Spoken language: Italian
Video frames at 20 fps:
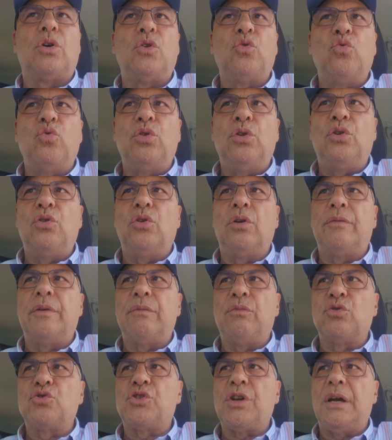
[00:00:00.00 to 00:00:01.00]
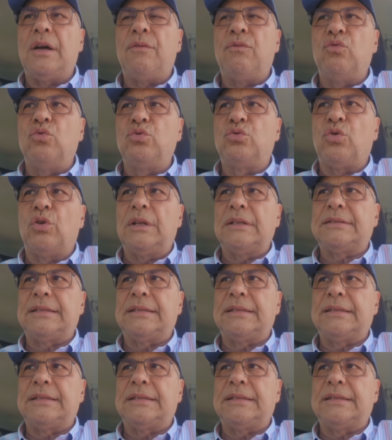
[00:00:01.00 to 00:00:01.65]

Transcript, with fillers: a luglio avevo già avuto la